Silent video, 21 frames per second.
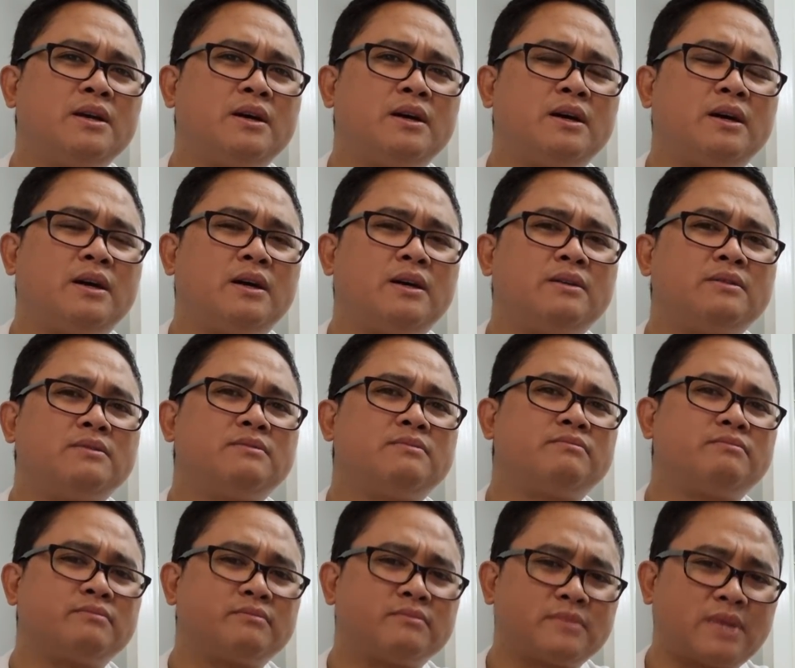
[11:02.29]
uh,
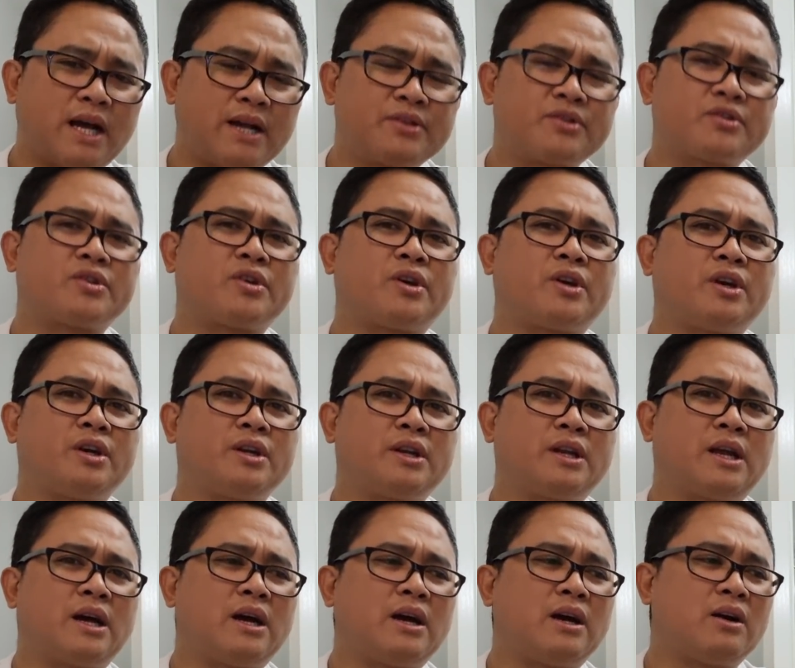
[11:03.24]
answer
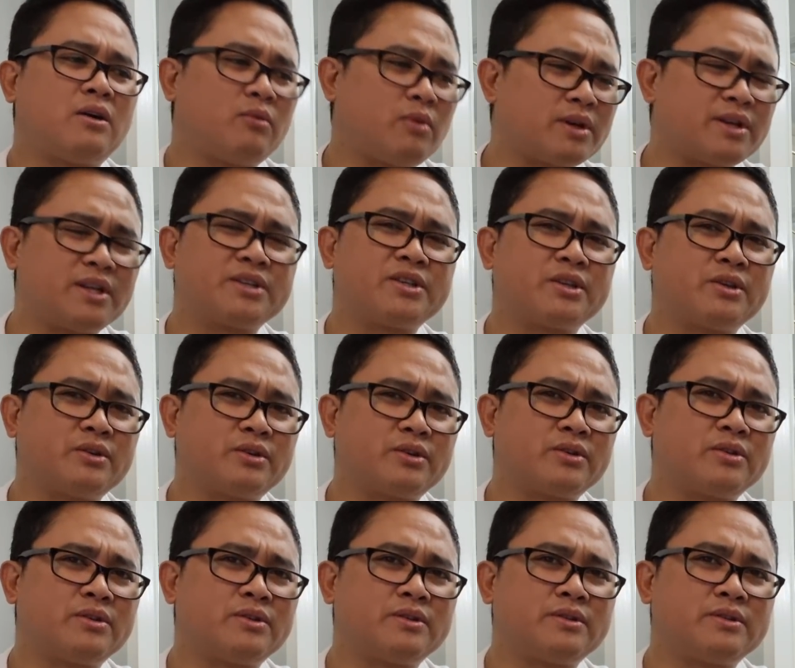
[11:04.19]
na wag na
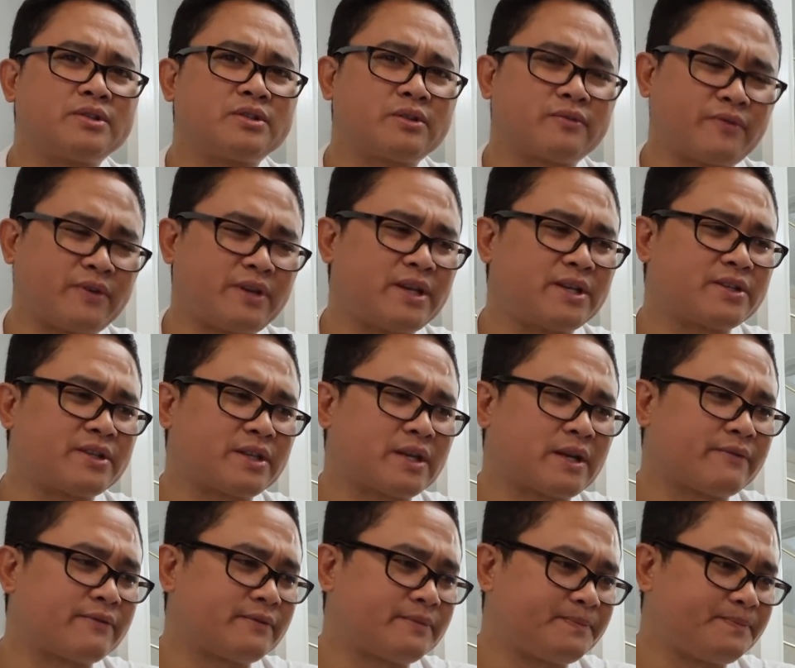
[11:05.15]
siguro. Sophia is
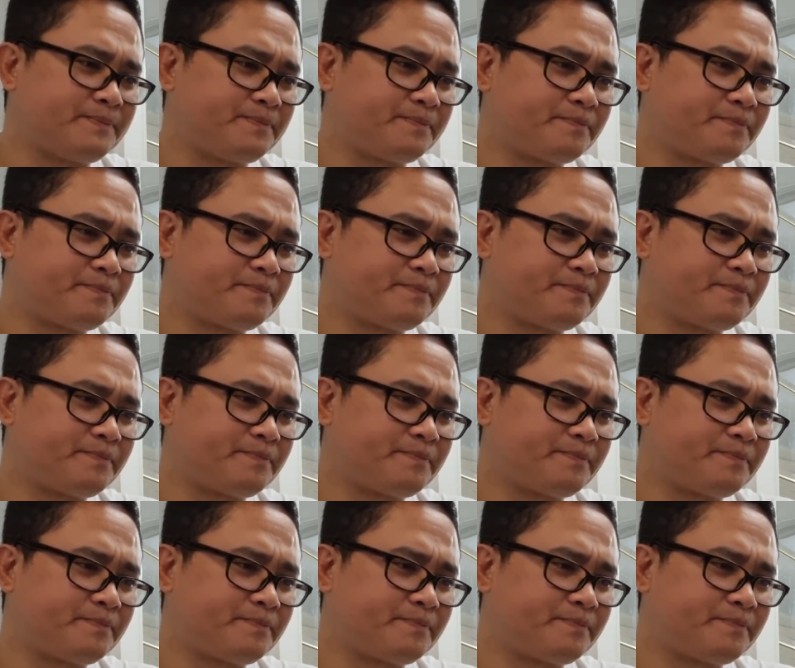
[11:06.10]
enough.